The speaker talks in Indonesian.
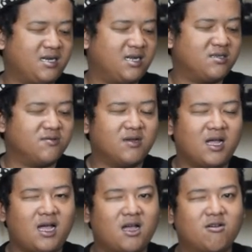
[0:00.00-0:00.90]
dan
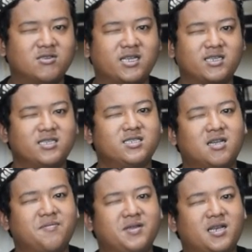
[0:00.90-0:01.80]
juga akurasi
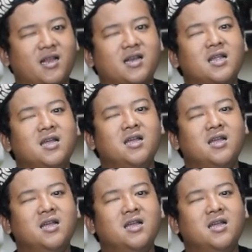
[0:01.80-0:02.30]
jaminan